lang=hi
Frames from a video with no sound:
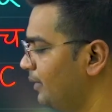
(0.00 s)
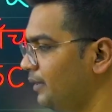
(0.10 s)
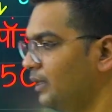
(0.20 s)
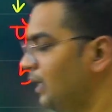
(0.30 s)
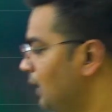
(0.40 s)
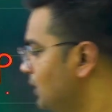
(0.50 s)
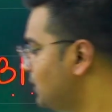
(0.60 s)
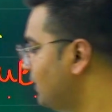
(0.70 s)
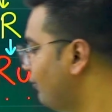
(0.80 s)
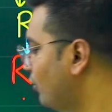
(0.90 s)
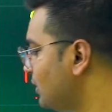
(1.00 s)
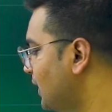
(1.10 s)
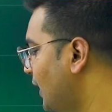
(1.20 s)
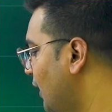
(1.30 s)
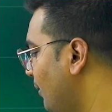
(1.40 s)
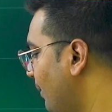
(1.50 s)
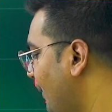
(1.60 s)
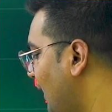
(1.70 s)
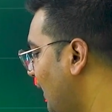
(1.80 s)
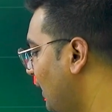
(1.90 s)
है सी साइकिल में
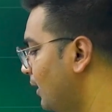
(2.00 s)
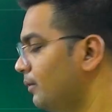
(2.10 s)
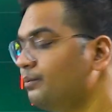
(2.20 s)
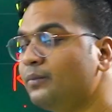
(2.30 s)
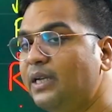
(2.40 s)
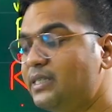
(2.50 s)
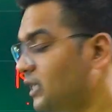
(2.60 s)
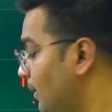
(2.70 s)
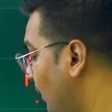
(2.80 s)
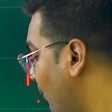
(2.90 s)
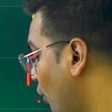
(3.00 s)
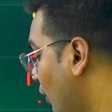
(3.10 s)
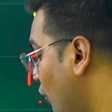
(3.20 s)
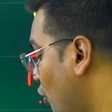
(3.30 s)
पहला स्टेबल प्रोडक्ट